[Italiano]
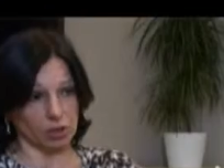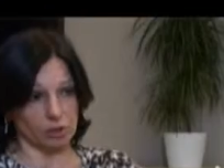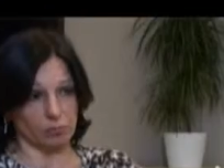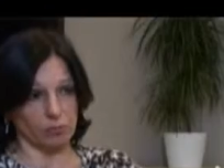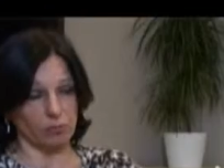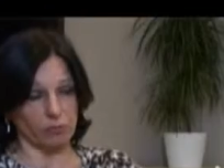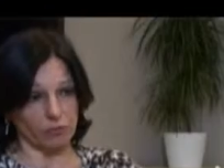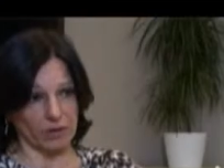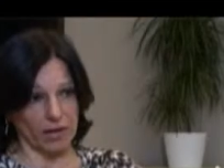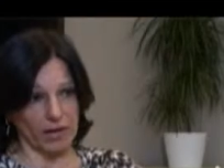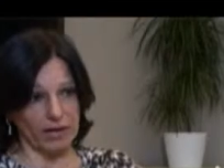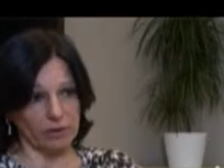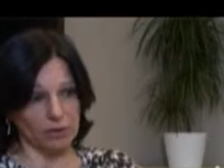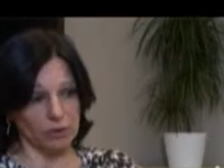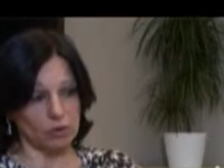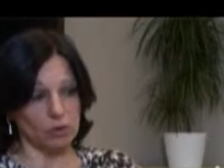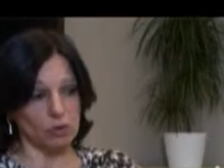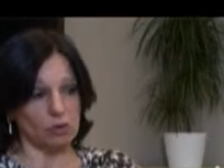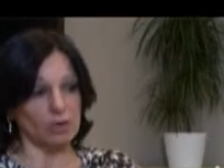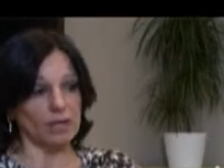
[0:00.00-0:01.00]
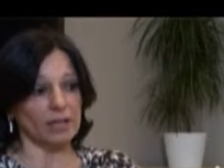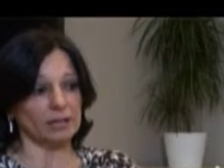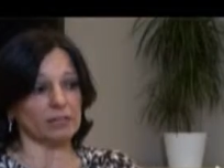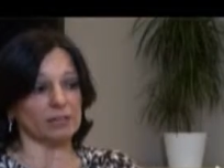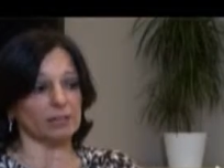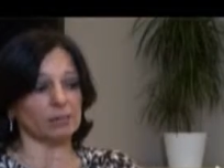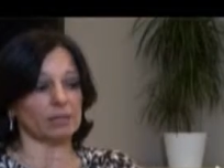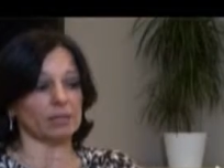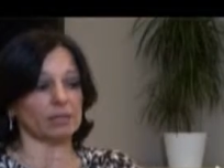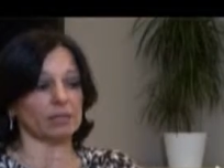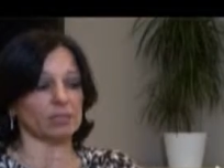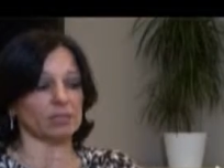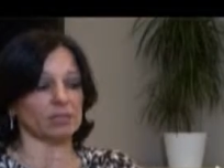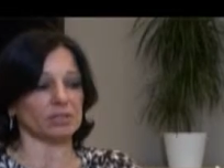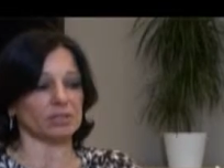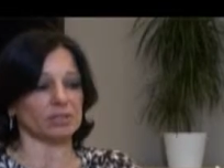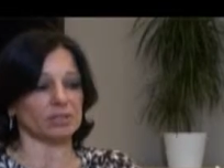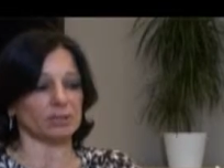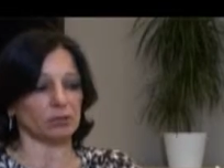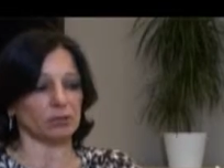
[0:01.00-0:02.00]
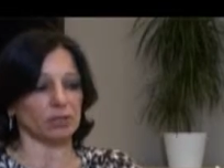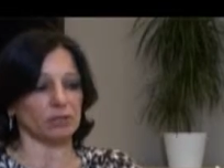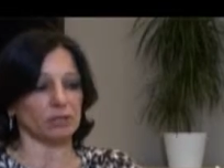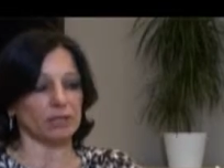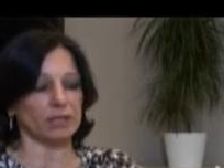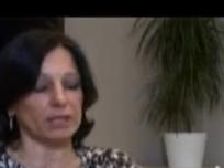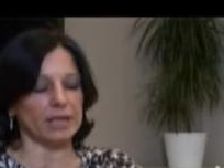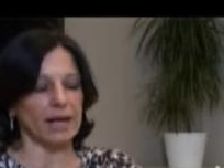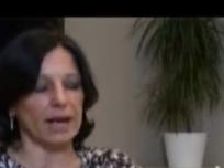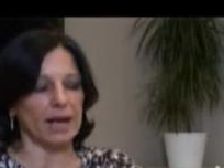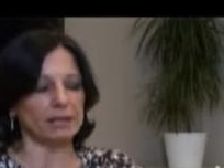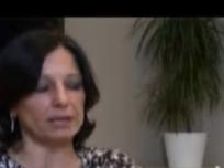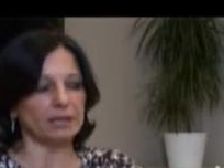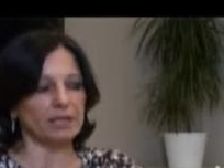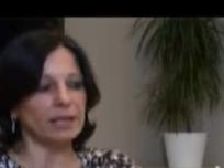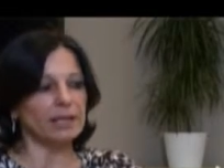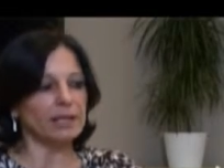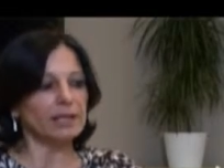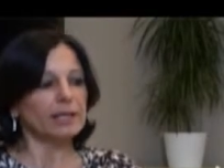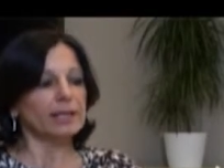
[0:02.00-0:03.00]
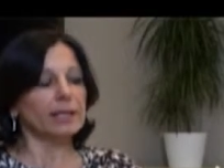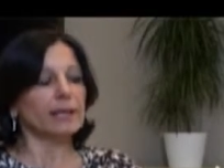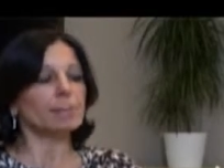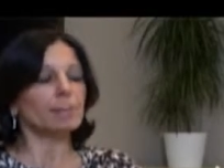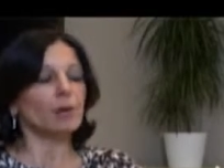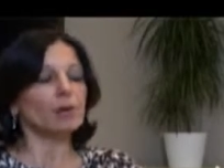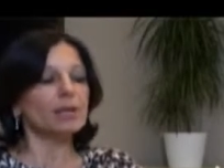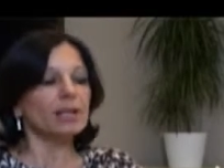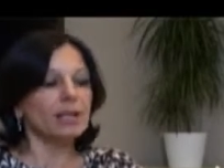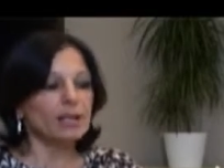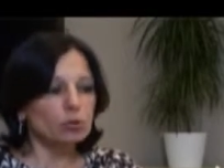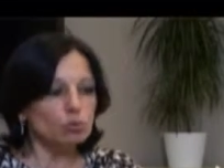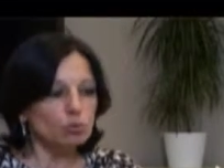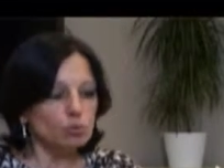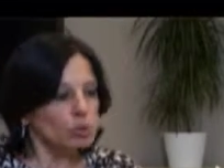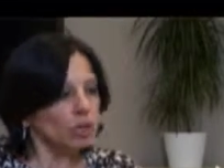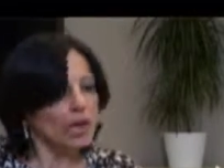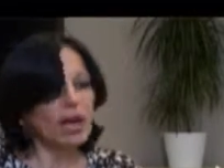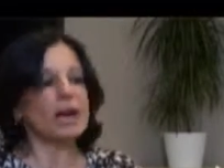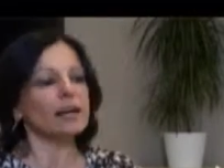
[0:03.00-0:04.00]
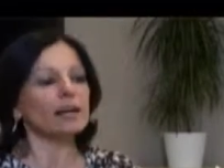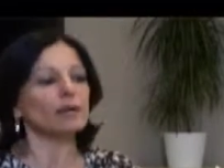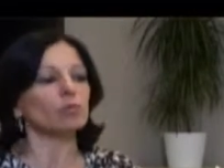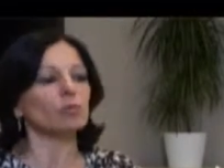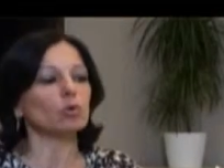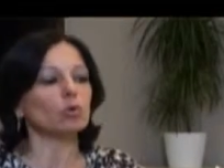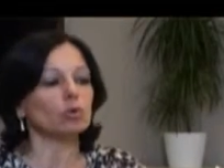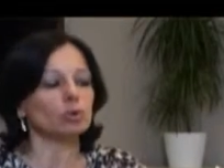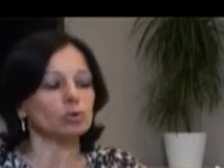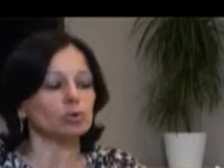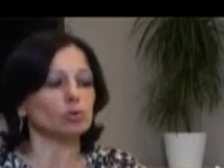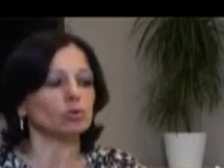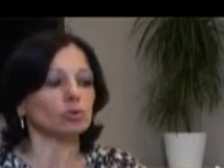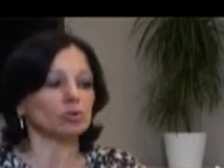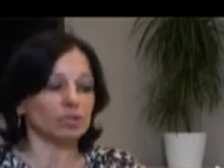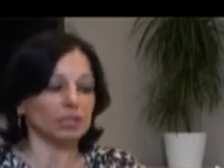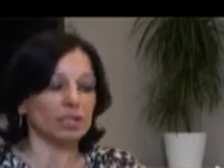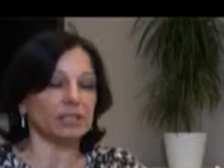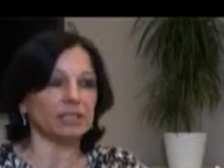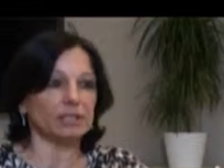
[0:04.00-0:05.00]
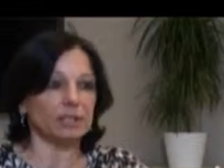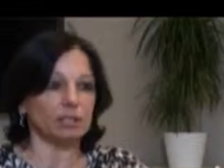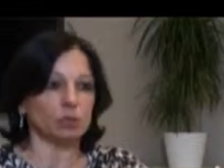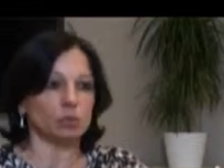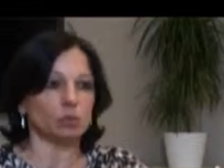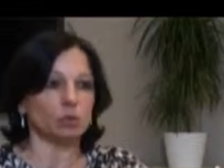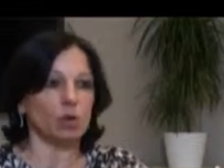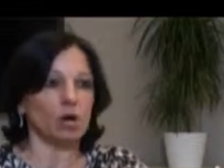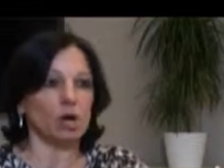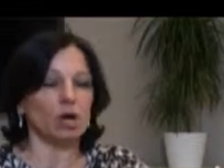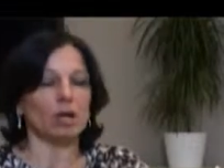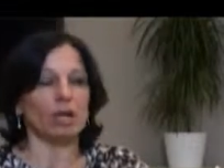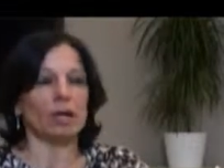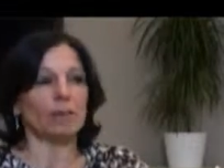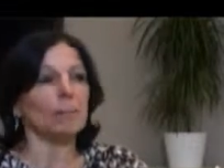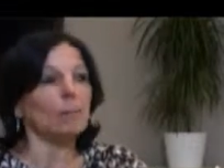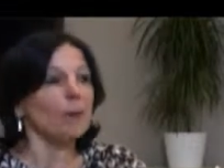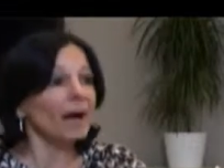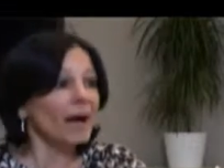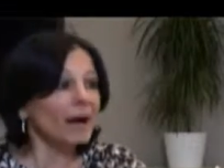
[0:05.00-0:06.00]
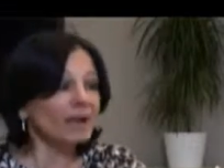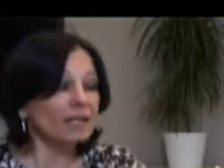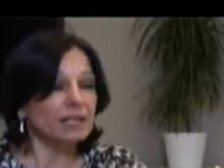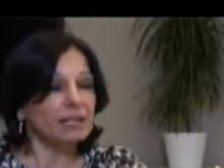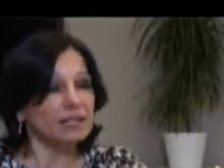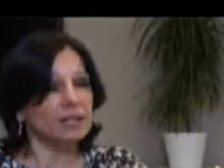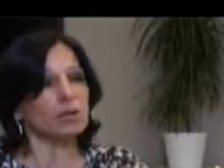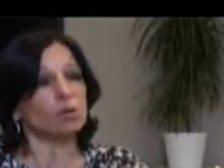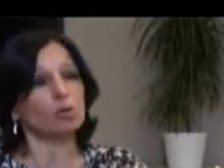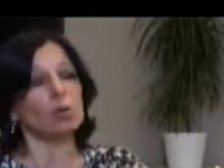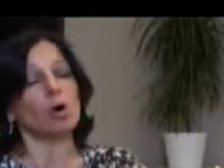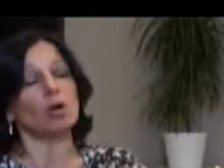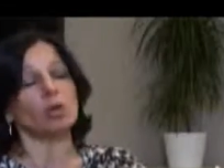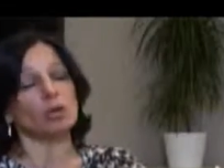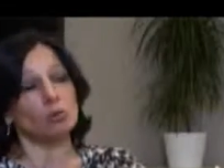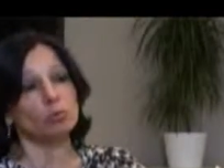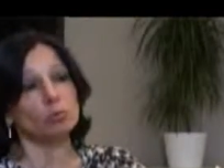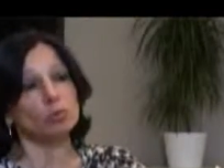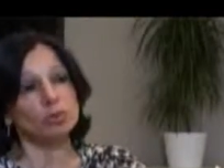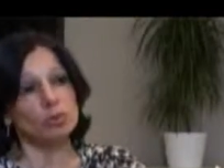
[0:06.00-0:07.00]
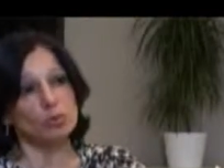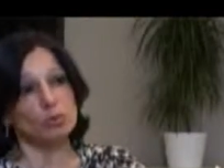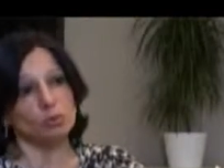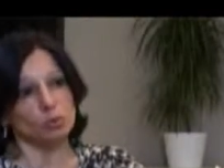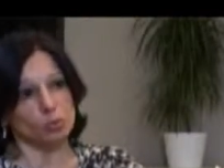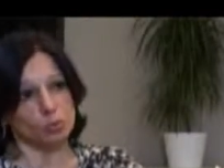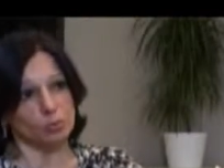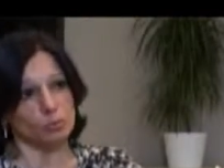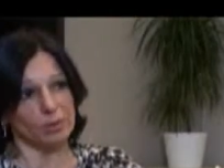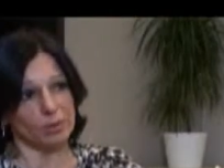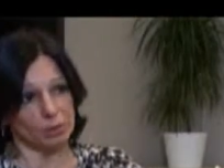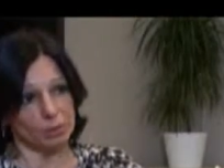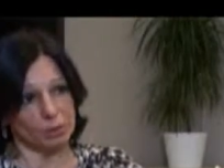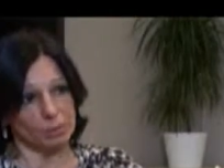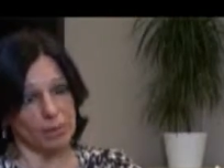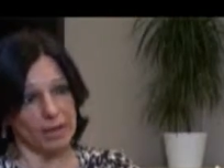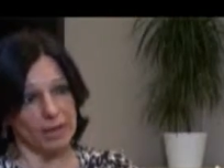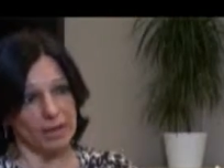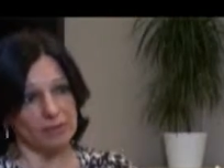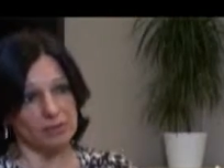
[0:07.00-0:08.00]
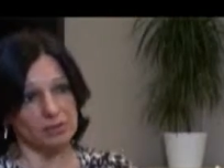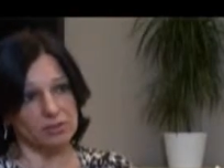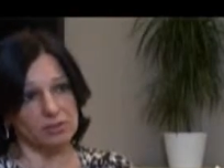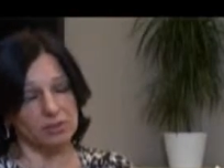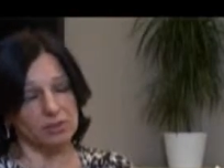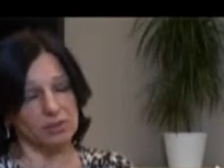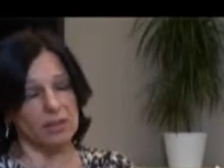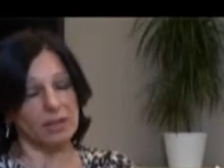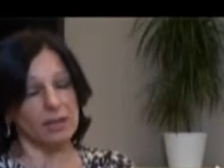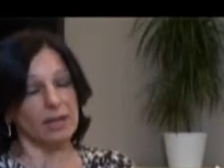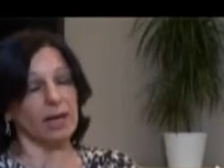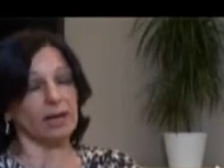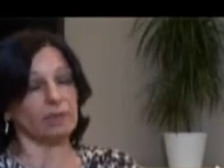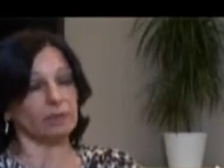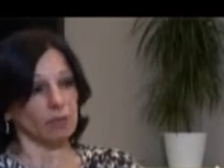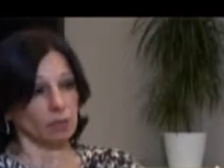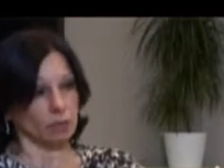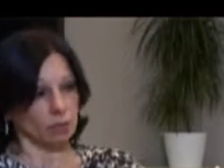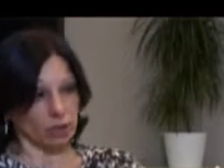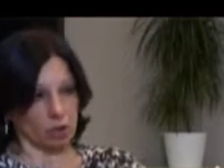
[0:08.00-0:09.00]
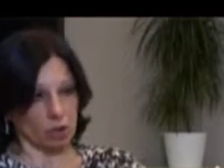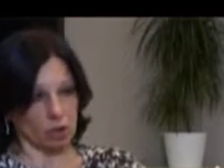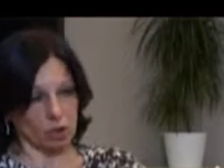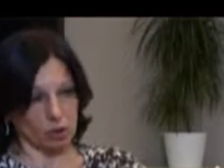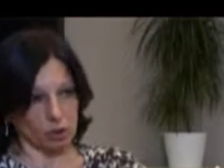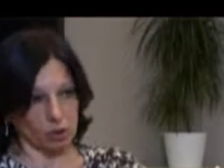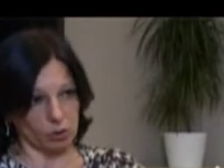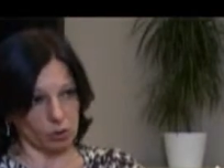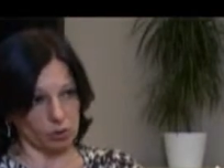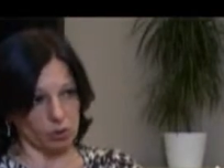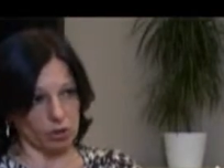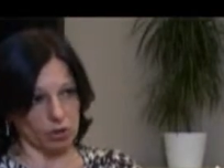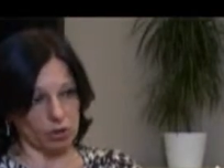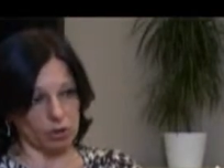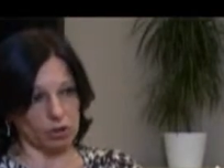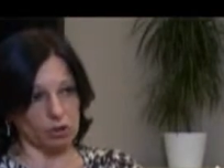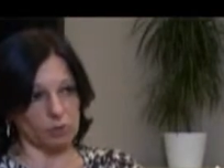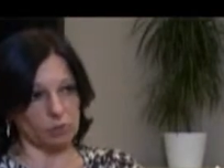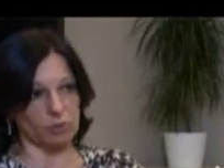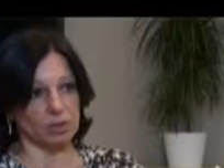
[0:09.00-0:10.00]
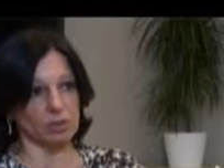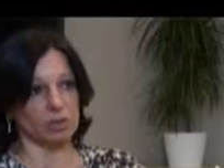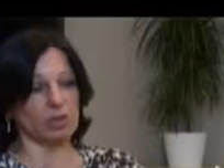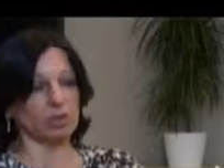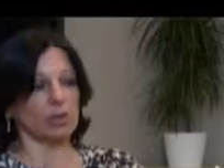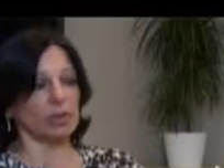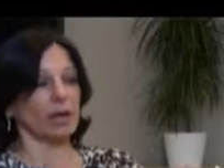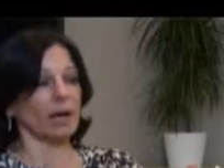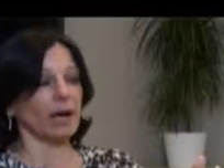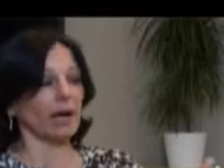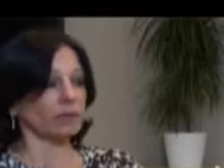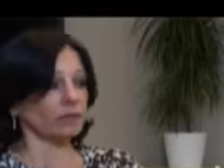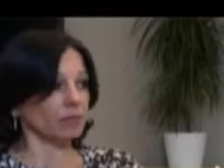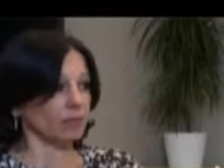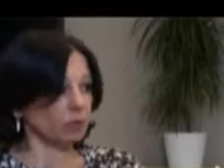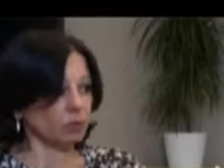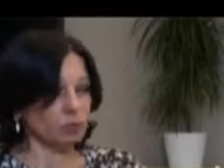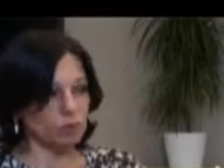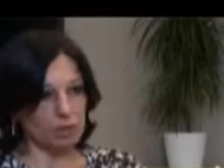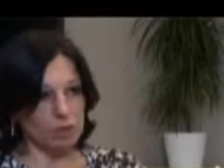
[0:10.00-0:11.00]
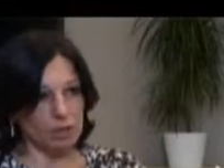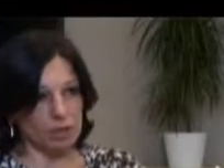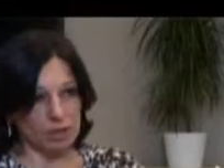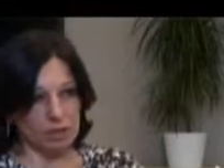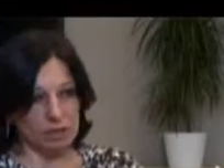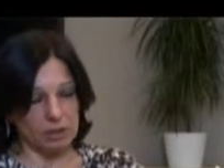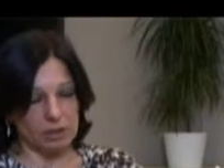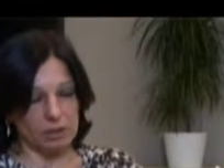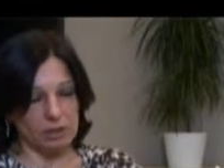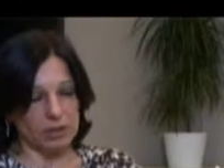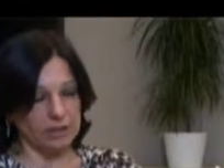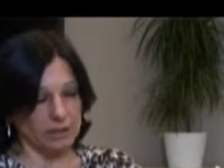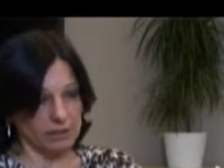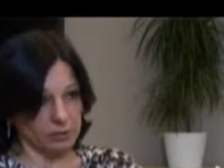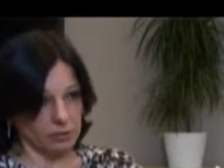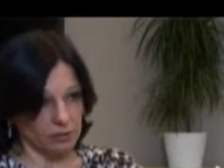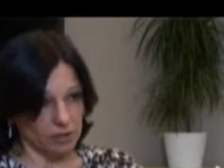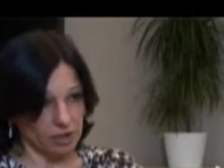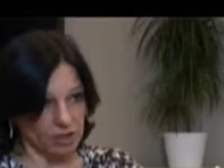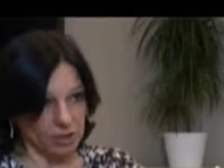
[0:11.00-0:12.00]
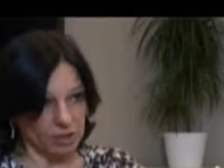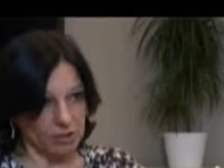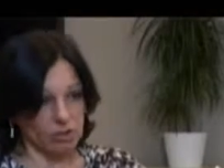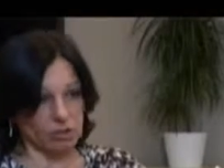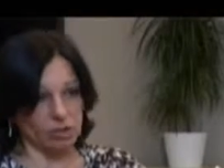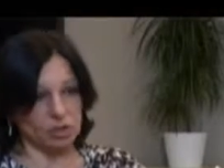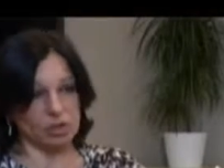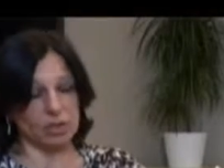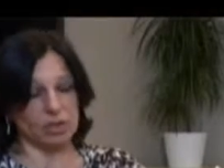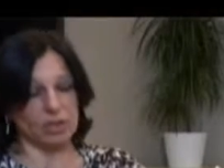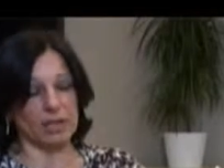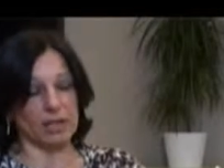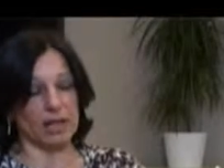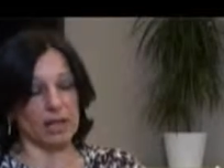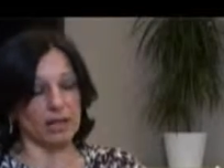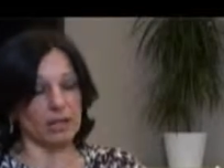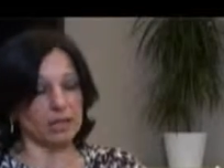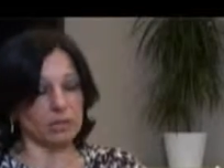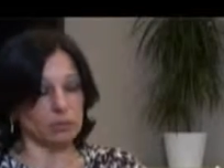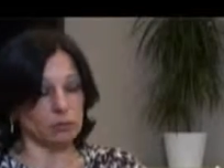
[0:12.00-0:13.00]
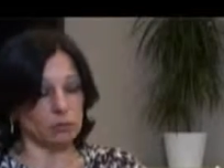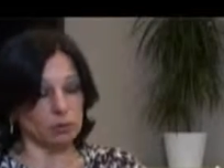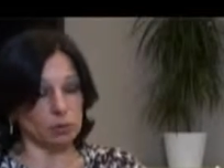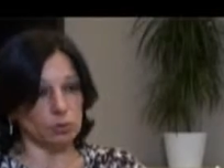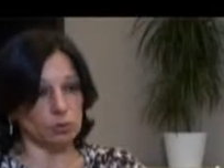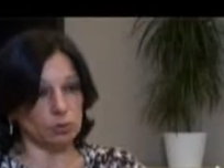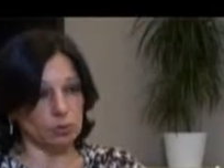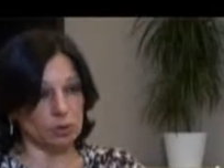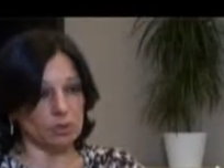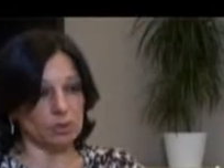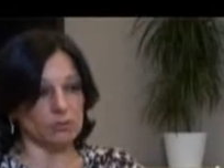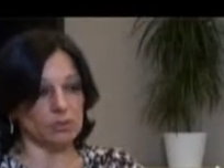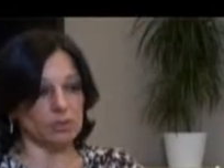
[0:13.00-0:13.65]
cibo fresco, avere un'alimentazione variata e poi educare molto sia nelle scuole ma anche nei luoghi in cui si consumano i pasti, al valore calorico dei cibi, ai valori eh, energetici, ai contenuti di